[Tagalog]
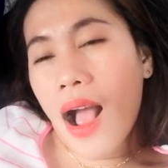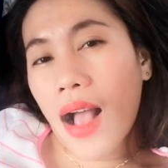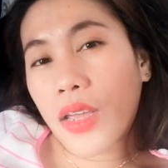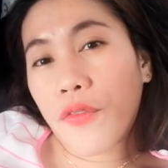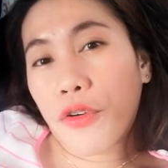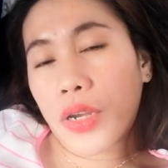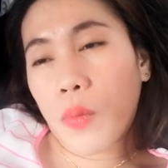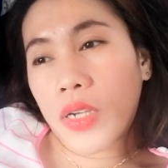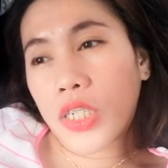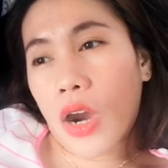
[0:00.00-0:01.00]
aking 4K
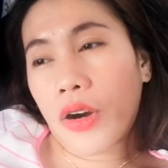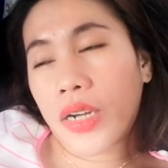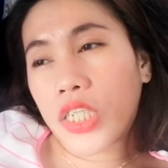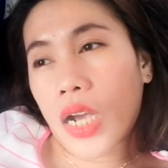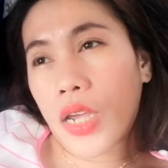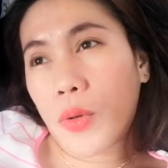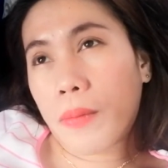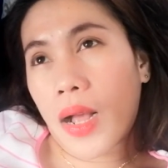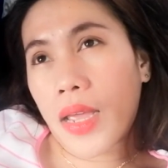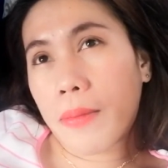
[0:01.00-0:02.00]
watch hour at saka
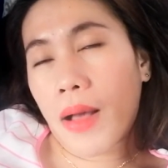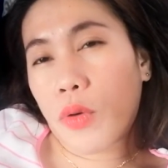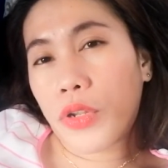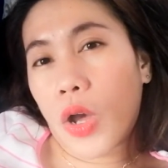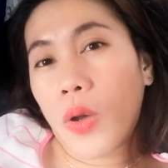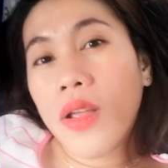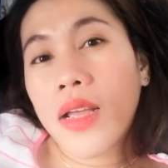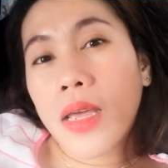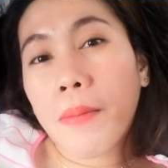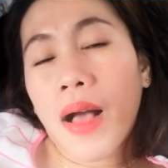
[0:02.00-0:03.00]
yung mga iba ko daw
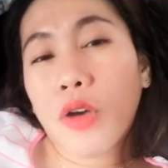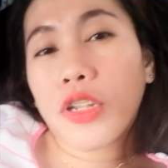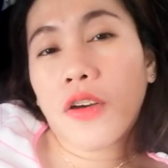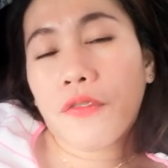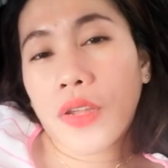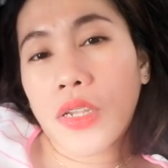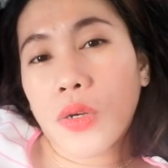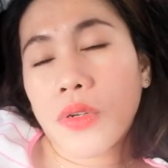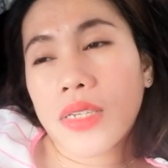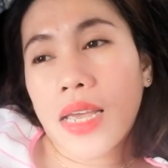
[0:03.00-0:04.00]
iba ko daw
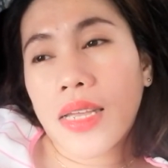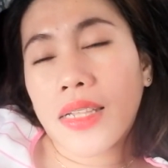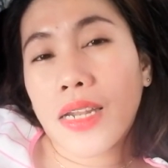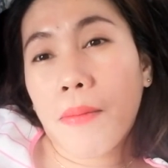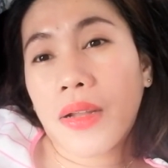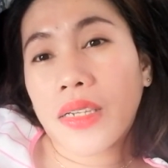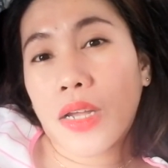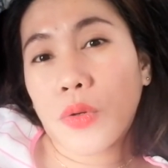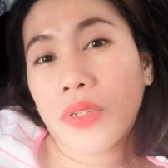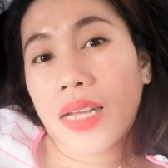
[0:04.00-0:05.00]
videos ay hindi naman
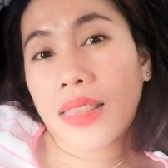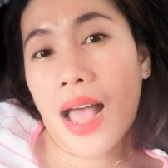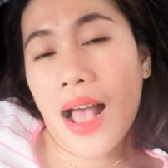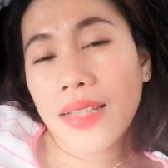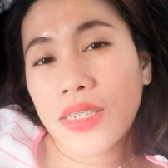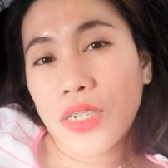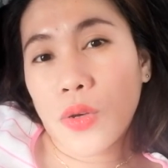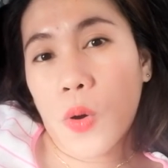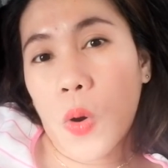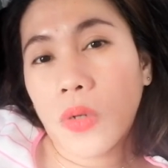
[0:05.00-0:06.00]
ganun kataas
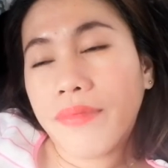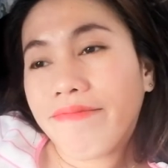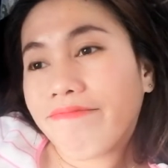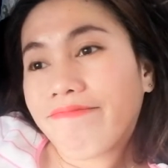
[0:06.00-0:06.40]
yung